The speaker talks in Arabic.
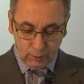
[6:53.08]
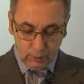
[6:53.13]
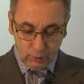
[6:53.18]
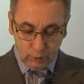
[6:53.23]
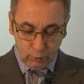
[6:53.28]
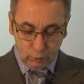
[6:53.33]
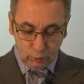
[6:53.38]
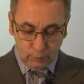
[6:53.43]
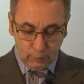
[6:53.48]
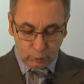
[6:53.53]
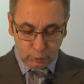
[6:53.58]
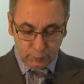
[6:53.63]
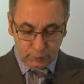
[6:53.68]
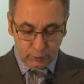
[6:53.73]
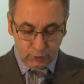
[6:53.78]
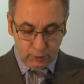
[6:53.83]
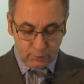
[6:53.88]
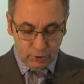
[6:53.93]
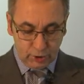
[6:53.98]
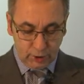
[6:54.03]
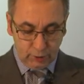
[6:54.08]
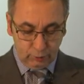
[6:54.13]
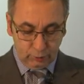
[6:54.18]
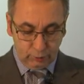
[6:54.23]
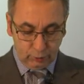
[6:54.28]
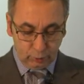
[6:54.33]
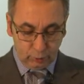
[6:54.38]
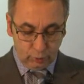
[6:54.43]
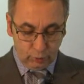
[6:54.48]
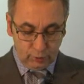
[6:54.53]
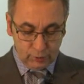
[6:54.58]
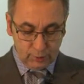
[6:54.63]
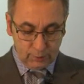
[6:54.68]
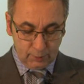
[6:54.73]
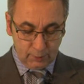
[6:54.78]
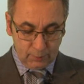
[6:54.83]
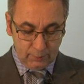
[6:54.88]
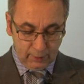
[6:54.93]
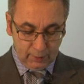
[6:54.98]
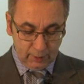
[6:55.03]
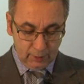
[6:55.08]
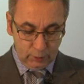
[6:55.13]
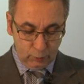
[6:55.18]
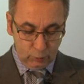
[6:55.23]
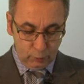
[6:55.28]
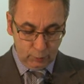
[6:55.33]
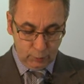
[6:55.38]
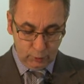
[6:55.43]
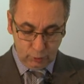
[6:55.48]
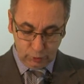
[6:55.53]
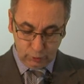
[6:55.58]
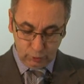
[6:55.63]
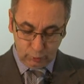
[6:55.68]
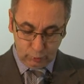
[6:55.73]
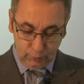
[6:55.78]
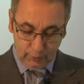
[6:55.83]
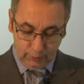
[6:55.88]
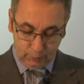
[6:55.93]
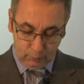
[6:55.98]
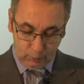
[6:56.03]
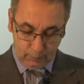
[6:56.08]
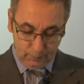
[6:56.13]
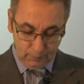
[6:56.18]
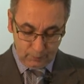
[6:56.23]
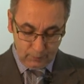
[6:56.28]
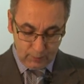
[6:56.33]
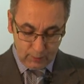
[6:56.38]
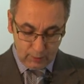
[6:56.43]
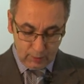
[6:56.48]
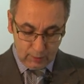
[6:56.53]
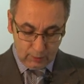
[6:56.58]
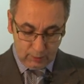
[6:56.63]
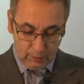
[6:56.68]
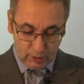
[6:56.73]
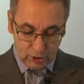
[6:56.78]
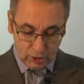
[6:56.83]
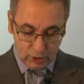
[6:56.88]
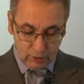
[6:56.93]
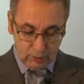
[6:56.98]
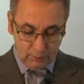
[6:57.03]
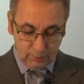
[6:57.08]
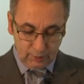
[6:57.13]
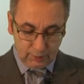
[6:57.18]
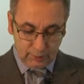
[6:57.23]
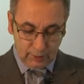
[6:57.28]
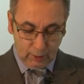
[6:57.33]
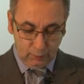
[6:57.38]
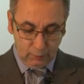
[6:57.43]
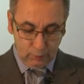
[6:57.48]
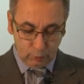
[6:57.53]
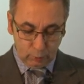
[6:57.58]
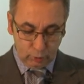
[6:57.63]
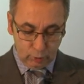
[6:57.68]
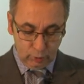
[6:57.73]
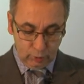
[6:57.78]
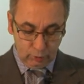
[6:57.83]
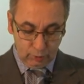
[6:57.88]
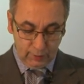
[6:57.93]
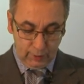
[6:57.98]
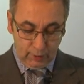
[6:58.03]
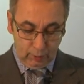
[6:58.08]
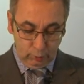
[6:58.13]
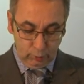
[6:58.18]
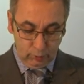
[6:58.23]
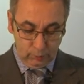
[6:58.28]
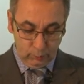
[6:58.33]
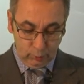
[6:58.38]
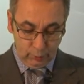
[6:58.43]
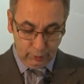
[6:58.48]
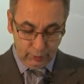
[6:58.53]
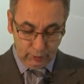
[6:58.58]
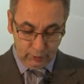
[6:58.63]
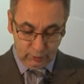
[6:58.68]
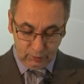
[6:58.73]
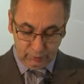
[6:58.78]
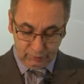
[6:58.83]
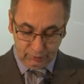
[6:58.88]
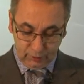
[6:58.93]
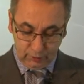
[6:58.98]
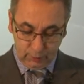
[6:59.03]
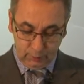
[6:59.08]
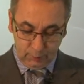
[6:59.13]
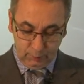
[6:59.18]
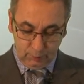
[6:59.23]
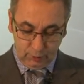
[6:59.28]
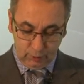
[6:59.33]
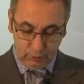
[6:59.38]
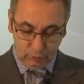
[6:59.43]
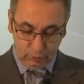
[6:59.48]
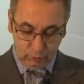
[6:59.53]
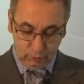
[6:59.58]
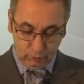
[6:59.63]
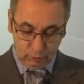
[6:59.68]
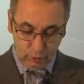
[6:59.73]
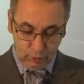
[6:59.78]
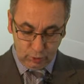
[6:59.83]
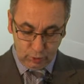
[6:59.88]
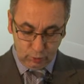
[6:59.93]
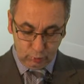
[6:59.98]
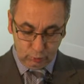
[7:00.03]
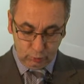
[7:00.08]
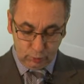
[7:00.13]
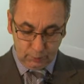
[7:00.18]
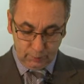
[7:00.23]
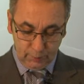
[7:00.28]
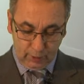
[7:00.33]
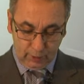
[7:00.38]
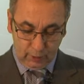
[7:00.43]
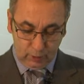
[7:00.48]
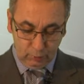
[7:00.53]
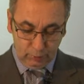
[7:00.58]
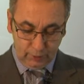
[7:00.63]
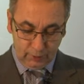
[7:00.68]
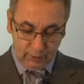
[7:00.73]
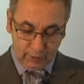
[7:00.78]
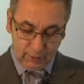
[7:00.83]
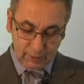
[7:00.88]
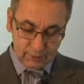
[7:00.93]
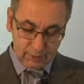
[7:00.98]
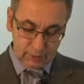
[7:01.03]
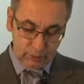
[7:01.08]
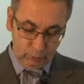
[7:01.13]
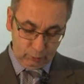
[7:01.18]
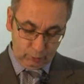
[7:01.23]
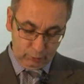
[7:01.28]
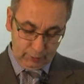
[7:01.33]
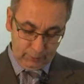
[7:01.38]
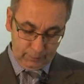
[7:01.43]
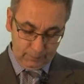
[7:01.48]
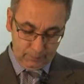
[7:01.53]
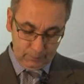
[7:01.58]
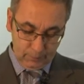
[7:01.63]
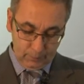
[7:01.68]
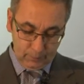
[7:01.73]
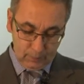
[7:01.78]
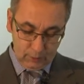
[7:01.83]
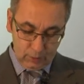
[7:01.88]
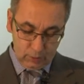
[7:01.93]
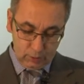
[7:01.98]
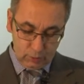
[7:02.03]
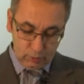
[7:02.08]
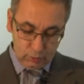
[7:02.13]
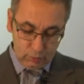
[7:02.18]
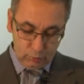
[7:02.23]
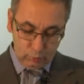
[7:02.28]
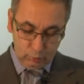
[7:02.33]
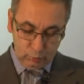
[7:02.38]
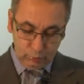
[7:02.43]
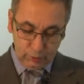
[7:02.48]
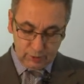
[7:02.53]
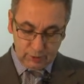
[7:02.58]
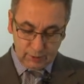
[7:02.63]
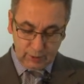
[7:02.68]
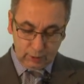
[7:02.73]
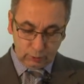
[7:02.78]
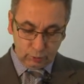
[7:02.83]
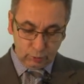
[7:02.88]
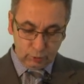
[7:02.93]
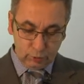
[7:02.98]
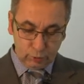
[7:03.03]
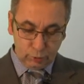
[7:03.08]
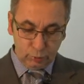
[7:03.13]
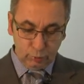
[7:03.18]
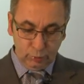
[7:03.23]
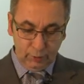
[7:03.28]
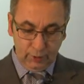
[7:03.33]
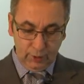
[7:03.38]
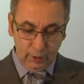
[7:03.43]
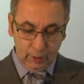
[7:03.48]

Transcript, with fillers: وموت بوديم شينوثو كولوزم دمكلي وبيوزو دوادمو لا دمي تهويم كونو لا علمو يد نفقي ممديتو ودمي عوني أسنقوي ويزقادوت تسوريا